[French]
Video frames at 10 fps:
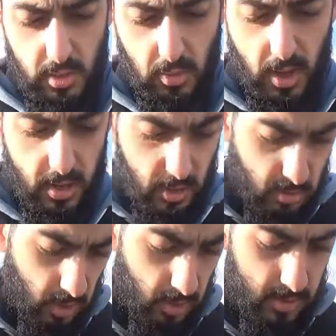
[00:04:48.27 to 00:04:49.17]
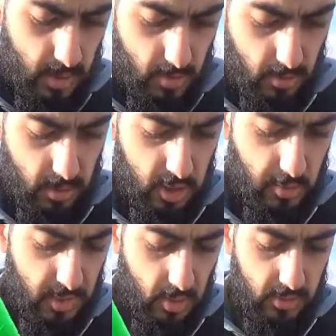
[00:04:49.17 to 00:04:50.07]
voilà, ça y est, j'ai
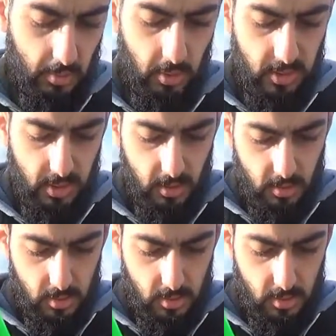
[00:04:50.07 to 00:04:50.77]
pété le sabre laser.